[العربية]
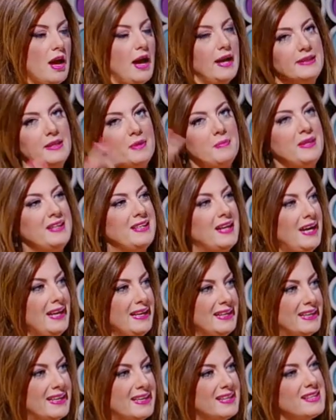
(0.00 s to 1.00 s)
هذا من
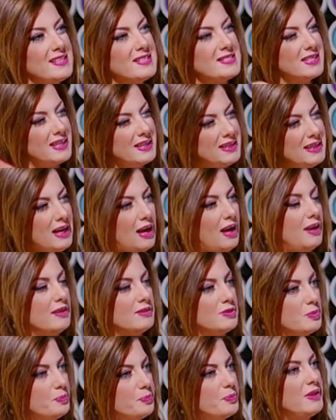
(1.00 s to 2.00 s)
ناحيه سريعه
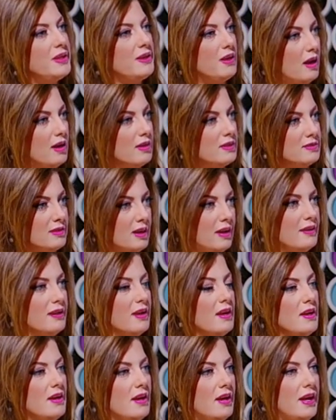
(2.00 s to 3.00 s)
طبيه, طبية.
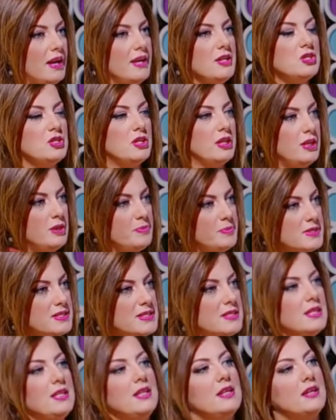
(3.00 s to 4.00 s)
اكثر نعم. ايش اللي
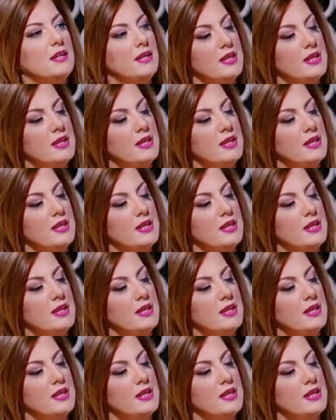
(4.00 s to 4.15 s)
بيصير